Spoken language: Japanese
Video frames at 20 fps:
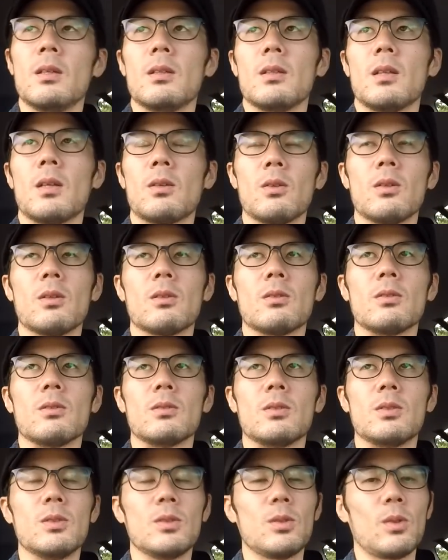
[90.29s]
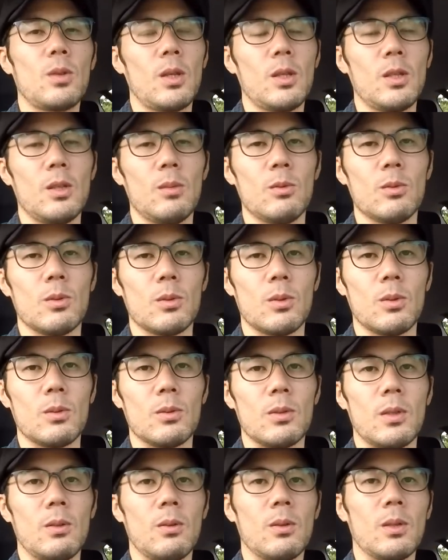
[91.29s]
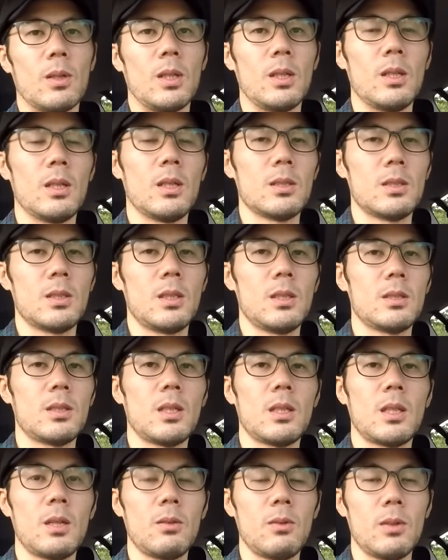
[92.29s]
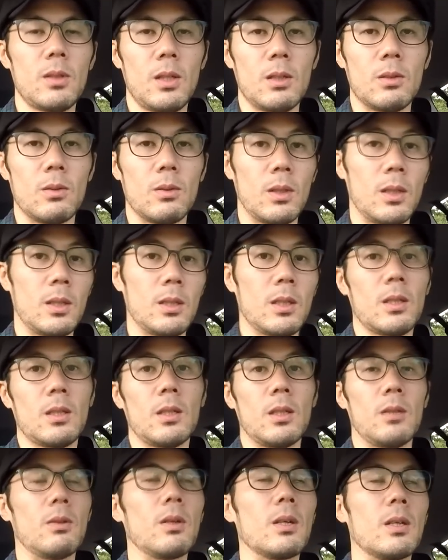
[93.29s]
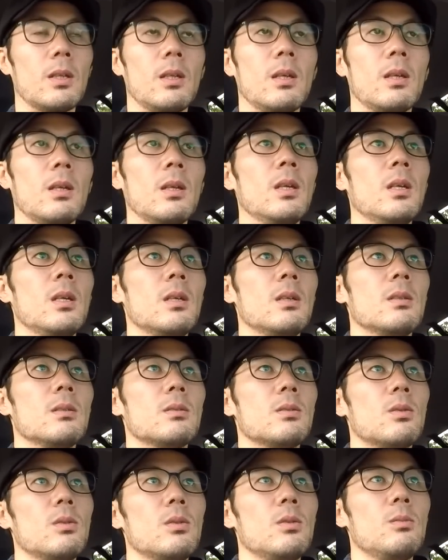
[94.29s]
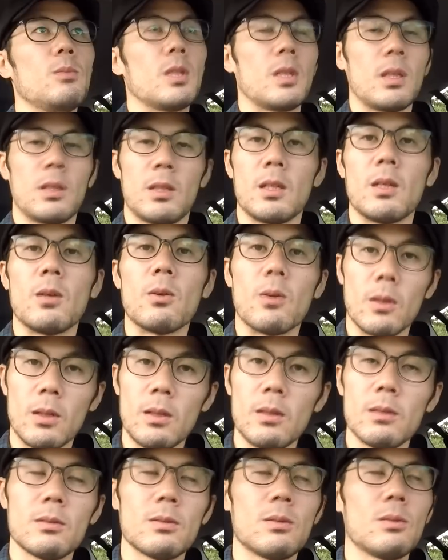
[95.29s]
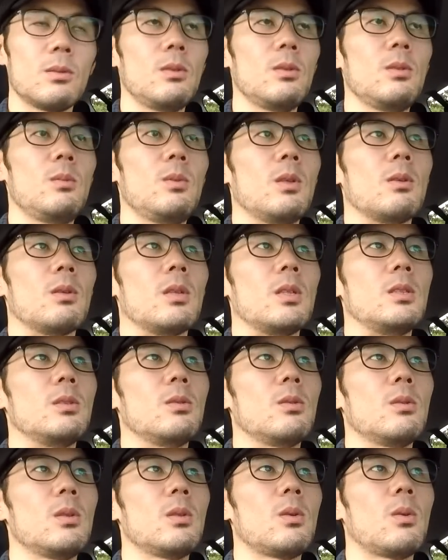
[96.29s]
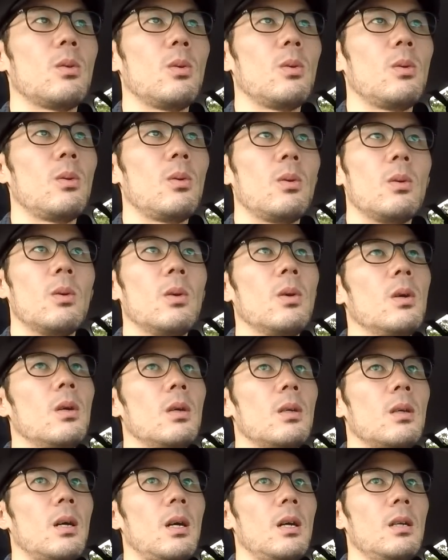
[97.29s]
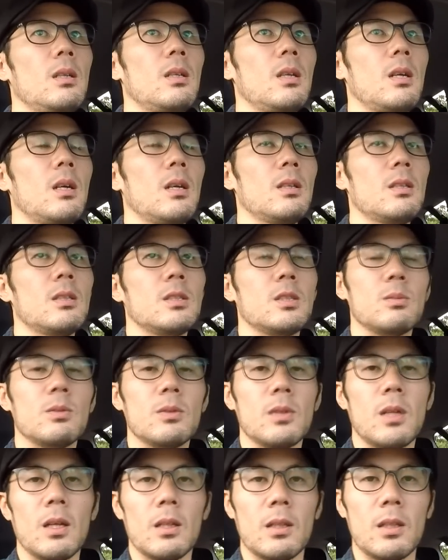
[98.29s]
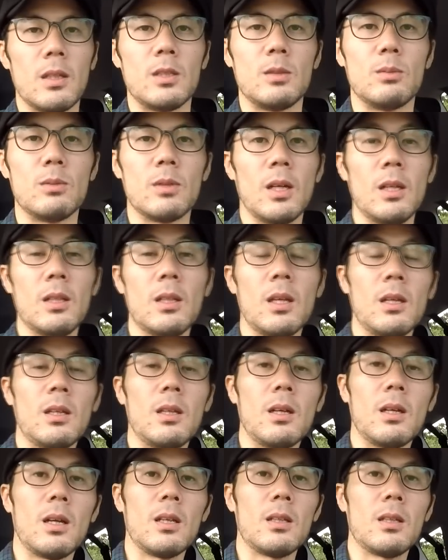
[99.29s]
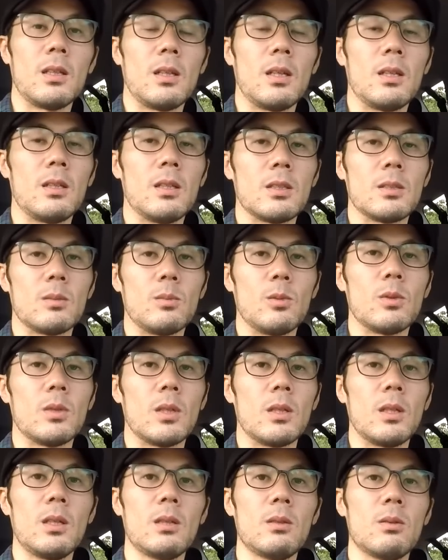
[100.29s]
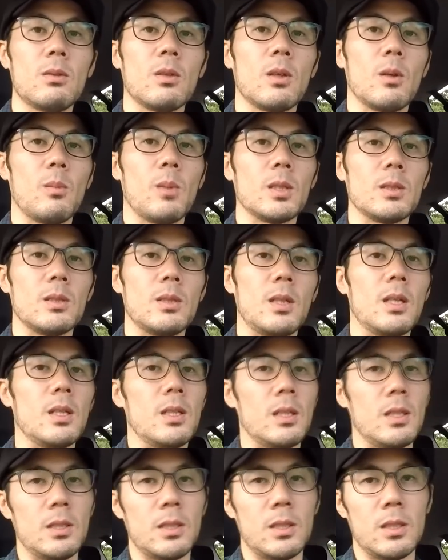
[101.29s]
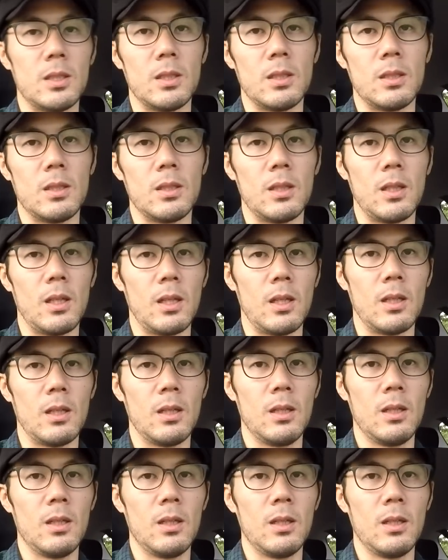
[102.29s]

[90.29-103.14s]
なんとなく抽象的なものを取るんだろうが何かしら被写体はないと成り立たないわけでそういうまあ天体だろうがねそういう意味では非常にこう相手があって自分があって自分があって相手があって成り立つもんだなというのがまず第一で